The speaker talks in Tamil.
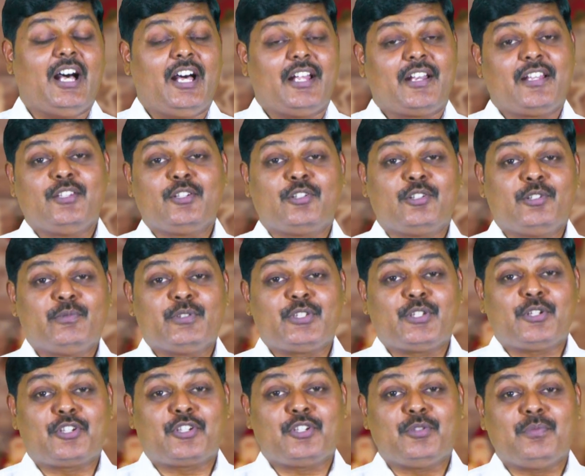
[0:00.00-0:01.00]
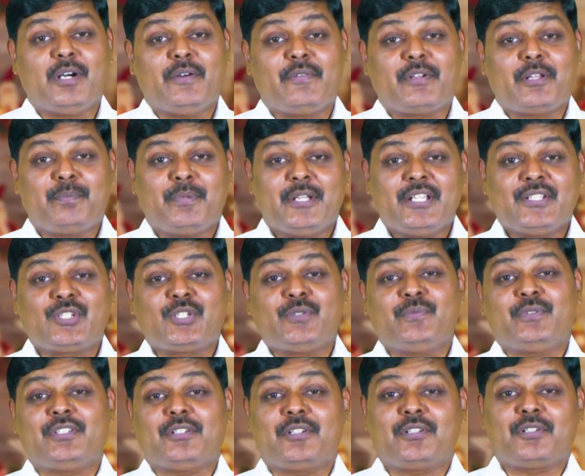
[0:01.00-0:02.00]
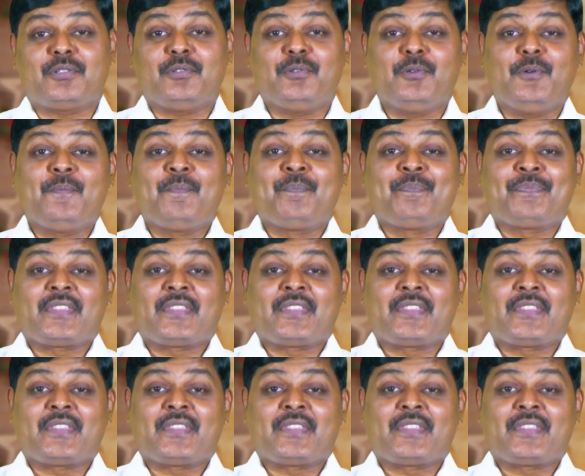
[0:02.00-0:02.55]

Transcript: அறிந்து கொள்வதற்கும் அவரை பேசுவதற்கும்